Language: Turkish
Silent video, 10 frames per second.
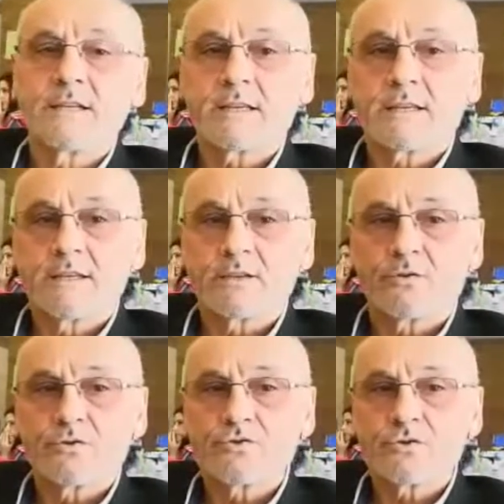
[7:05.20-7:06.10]
gerektiği
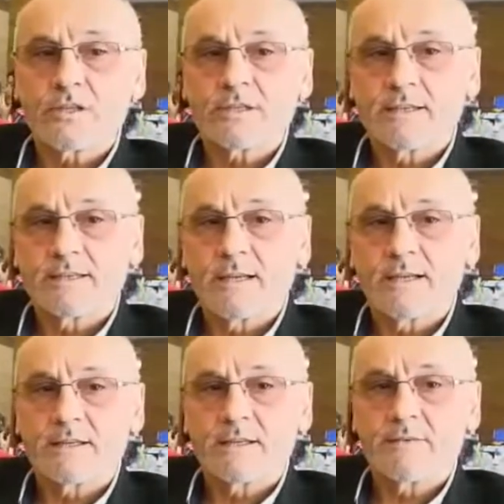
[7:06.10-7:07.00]
konusunda
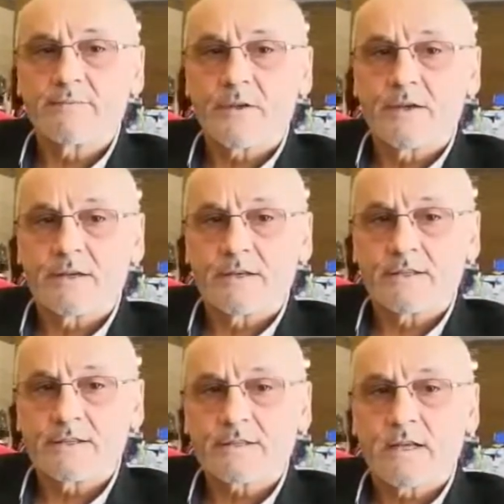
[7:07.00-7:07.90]
kendilerine de
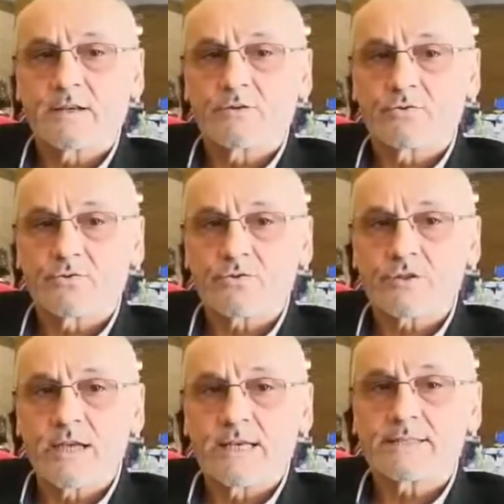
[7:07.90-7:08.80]
e, ısrar
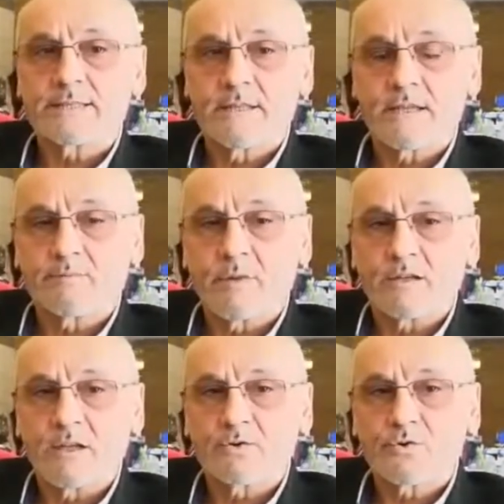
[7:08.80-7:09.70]
ediyoruz. Gelsinler,
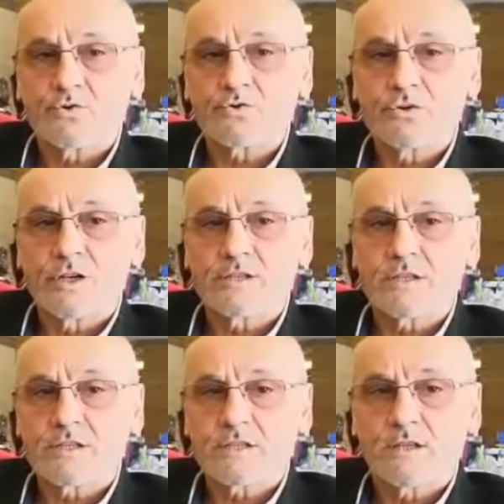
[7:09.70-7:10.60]
malları görsünler,
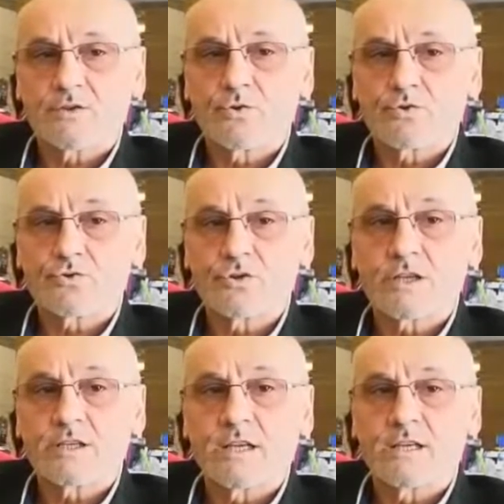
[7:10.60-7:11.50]
çeşitleri
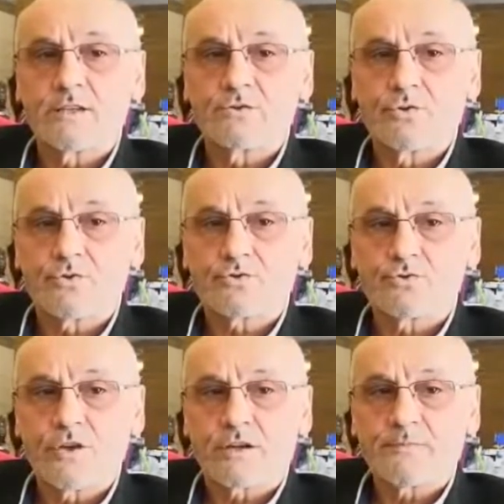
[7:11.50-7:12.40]
görsünler, yeniliği
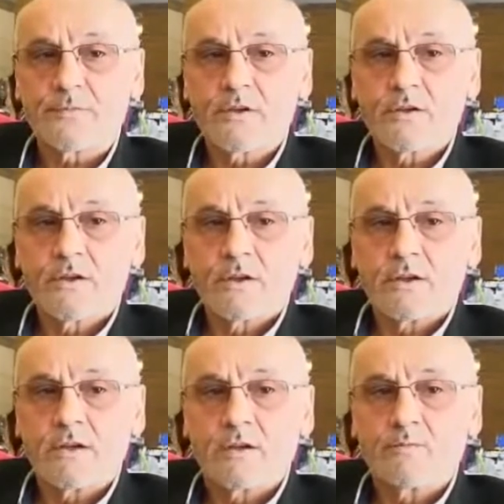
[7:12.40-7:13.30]
görsünler.
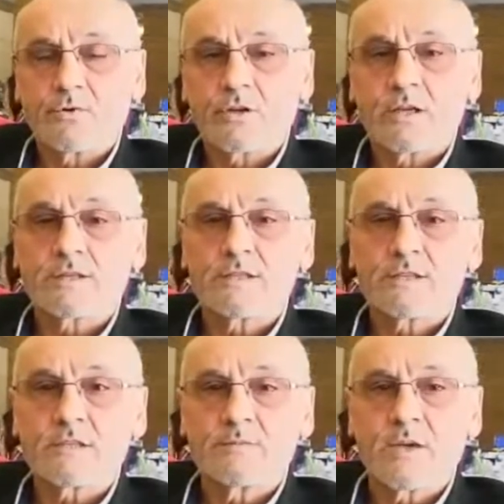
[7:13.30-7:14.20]
E, bu kadar
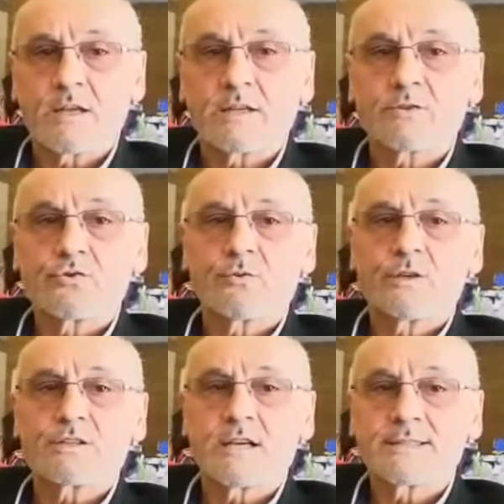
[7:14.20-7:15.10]
çeşitli bir arada
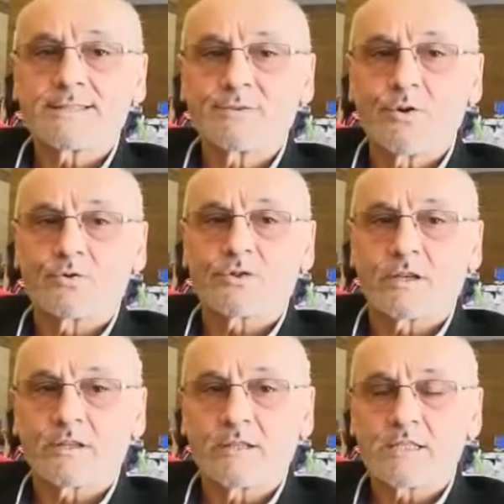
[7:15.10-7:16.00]
görme şansın yok
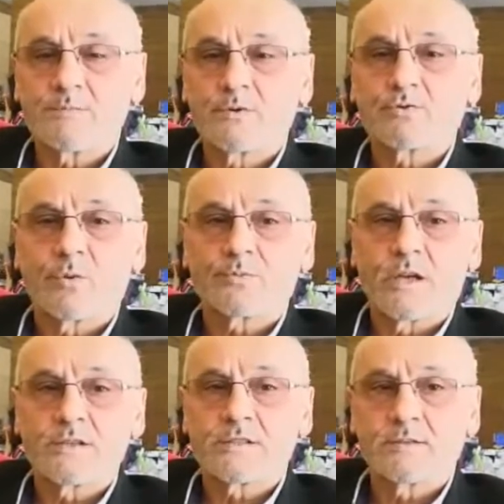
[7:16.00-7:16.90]
zaten. Hiçbir
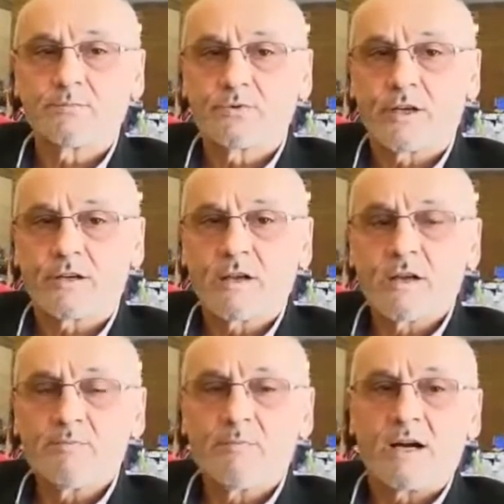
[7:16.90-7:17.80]
toptancının bunlar
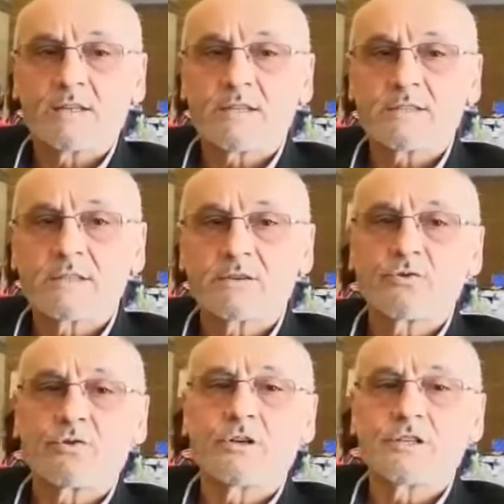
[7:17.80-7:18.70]
mağazasında
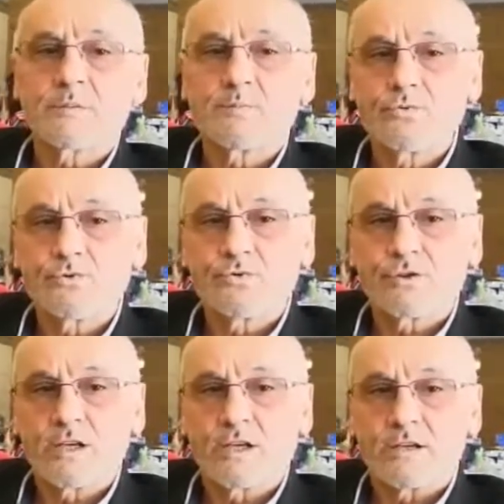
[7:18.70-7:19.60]
görülecek bir
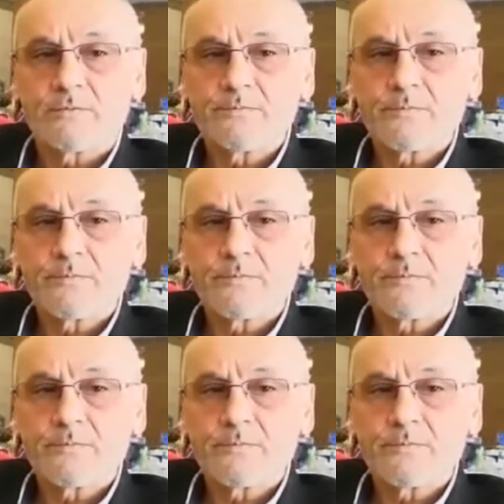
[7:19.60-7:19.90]
ürün değil